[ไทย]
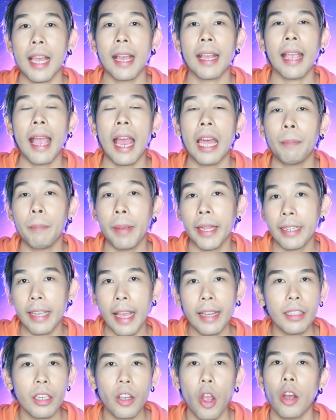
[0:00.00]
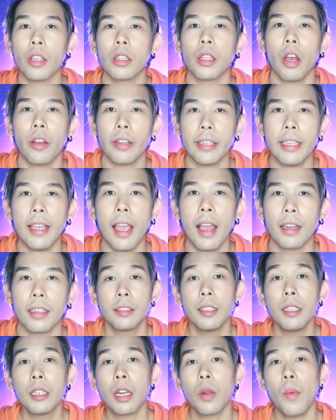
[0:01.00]
จากการเป็นฆาตกรต่อเนื่อง
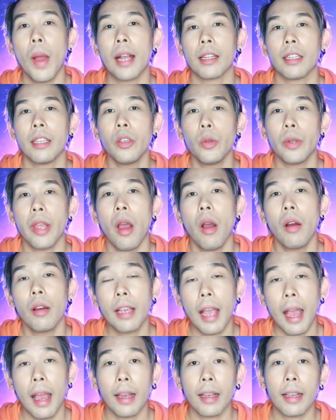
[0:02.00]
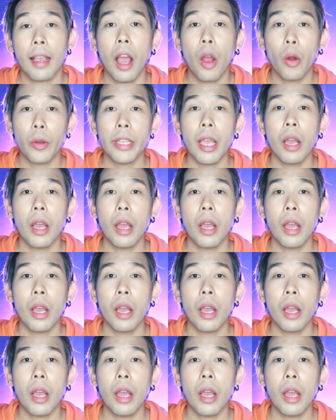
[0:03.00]
ซึ่งระหว่างที่อยู่ในห้องขังเขา